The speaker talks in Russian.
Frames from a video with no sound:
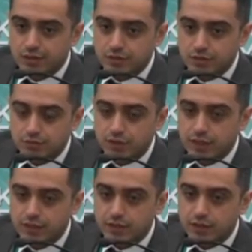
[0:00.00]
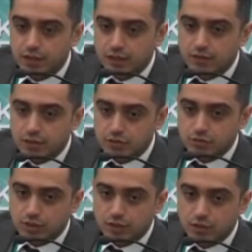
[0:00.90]
риск влияния на
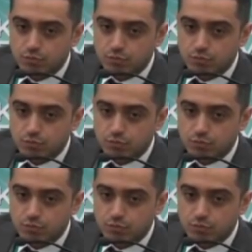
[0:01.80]
результаты